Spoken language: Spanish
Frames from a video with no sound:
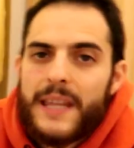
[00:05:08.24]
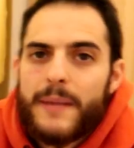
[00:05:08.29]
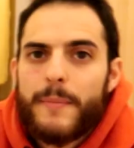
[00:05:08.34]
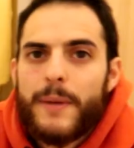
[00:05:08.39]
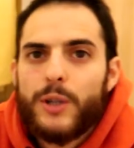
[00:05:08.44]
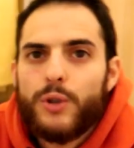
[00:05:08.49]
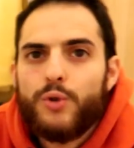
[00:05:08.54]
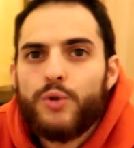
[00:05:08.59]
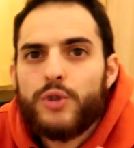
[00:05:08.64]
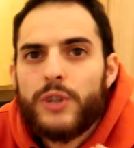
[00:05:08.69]
Y
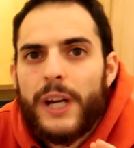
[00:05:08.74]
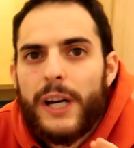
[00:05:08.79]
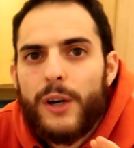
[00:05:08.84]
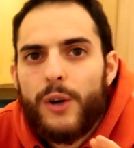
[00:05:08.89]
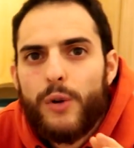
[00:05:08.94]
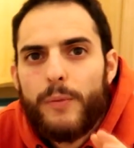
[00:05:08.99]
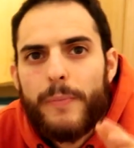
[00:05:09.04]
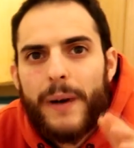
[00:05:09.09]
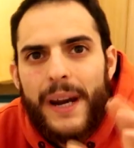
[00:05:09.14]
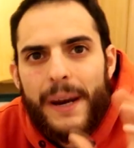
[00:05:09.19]
además
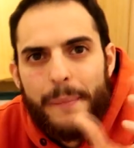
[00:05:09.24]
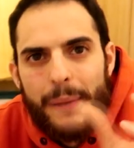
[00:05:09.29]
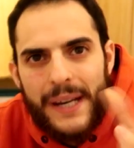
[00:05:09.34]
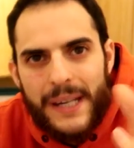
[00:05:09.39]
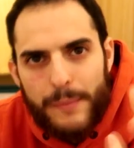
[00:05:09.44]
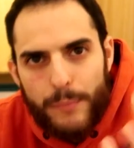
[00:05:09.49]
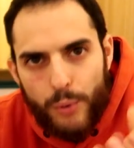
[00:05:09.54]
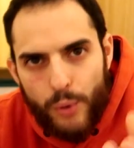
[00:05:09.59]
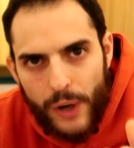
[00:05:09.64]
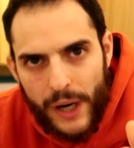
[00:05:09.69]
usarlo para
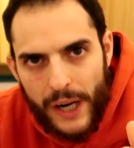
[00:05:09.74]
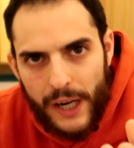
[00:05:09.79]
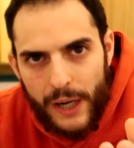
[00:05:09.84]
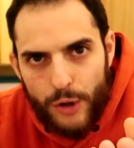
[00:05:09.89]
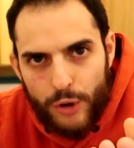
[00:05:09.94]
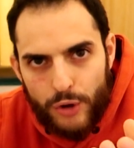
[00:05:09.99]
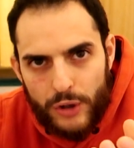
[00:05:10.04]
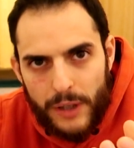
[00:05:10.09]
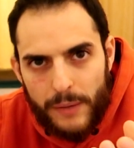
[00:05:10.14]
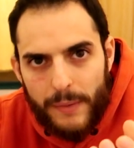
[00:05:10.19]
manipular
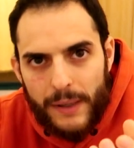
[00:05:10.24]
a los